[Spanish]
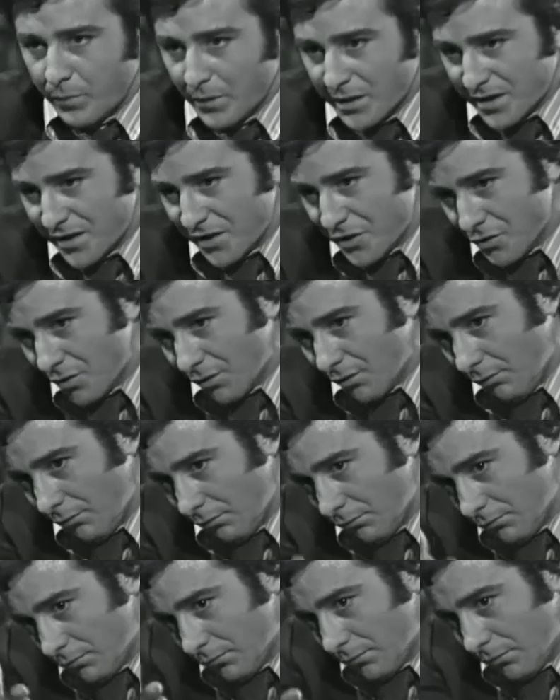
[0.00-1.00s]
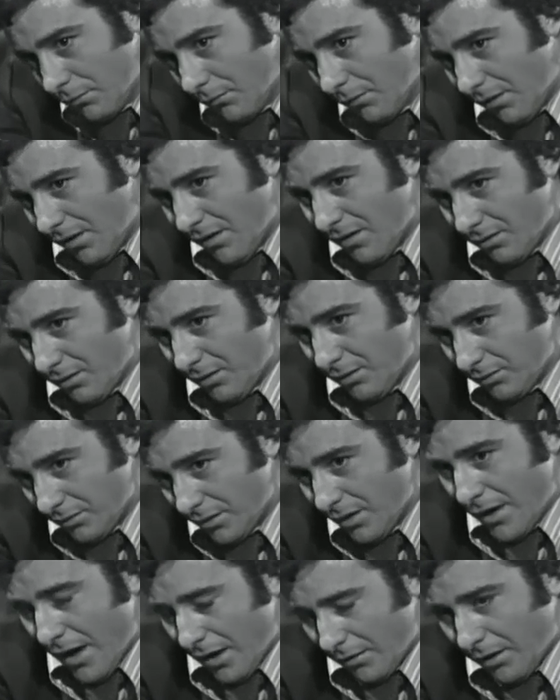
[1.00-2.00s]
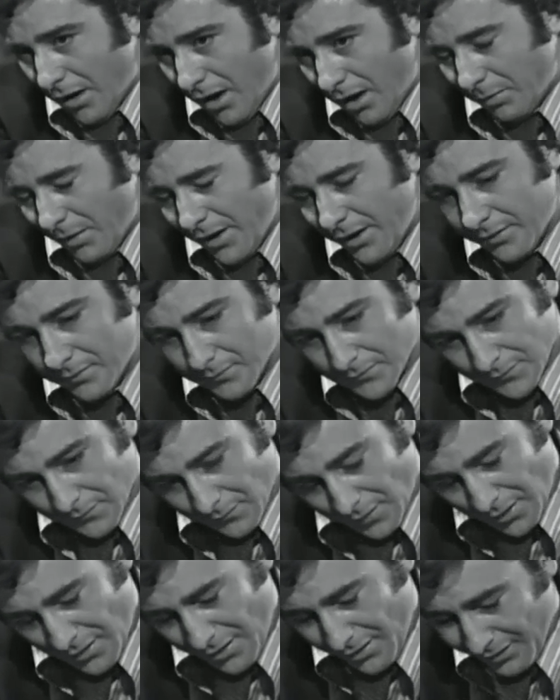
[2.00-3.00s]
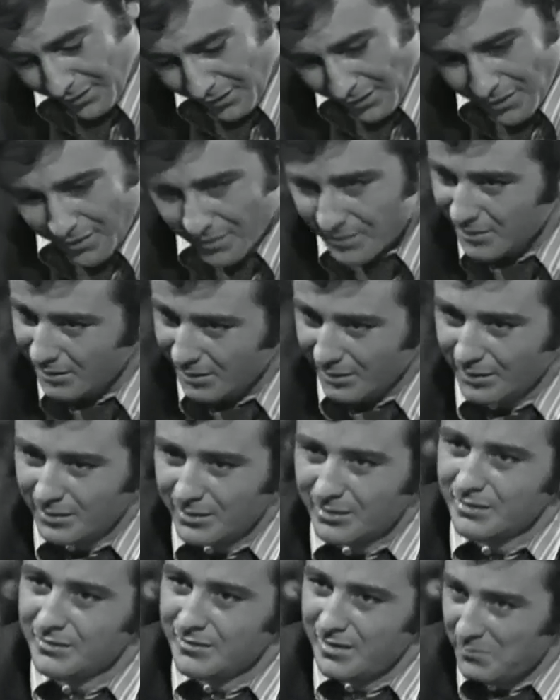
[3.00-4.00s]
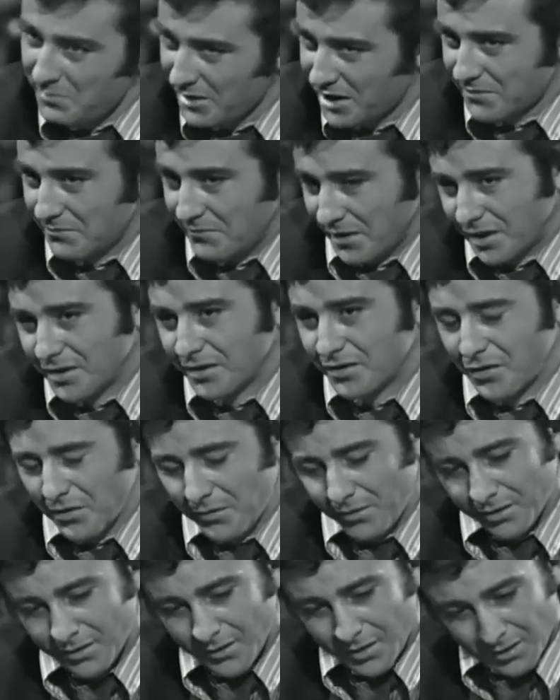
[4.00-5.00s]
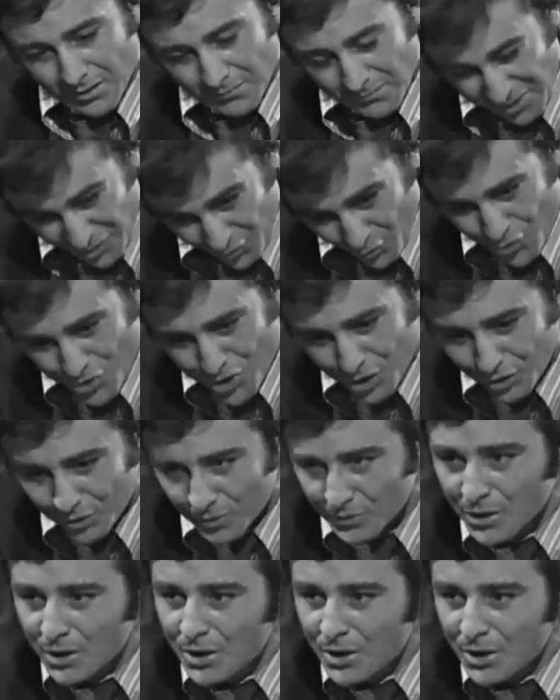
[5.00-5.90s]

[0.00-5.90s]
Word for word: pues yo le, hablé. Y él me, escuchó.